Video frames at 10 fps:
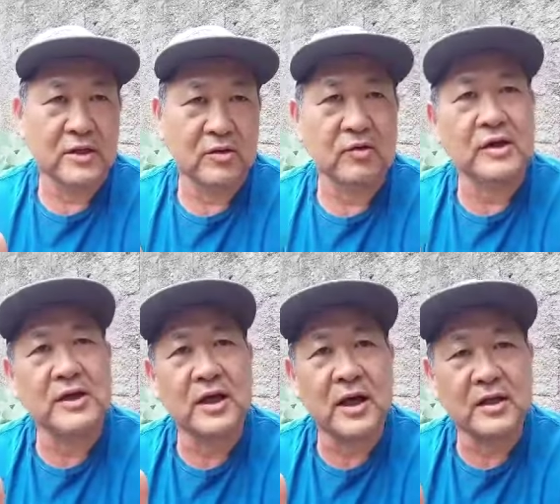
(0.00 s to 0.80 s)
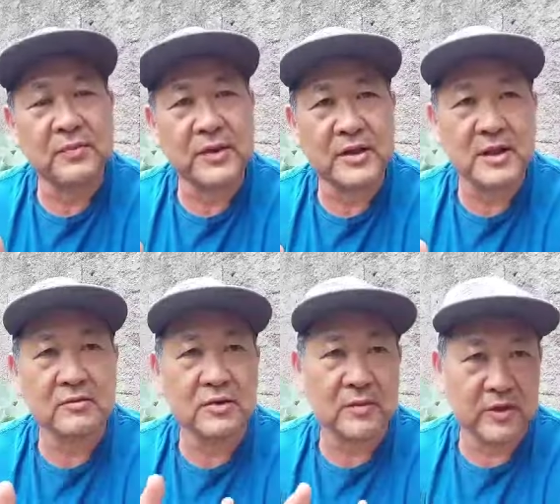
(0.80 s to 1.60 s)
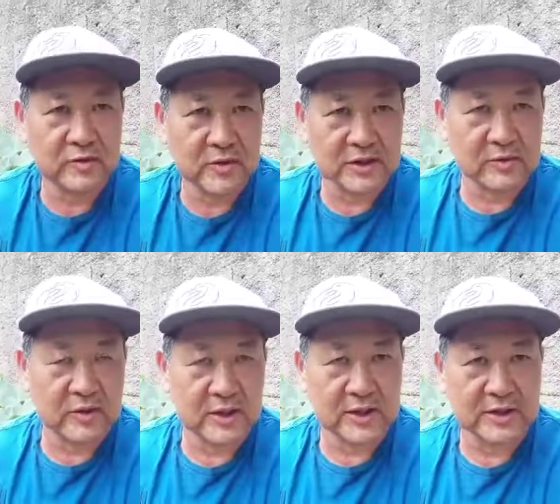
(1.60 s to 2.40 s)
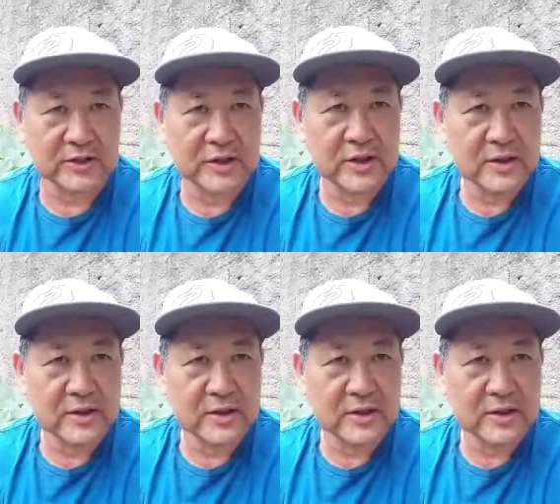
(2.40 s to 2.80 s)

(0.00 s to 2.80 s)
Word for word: ou até dependendo do tamanho de uma cebola grande.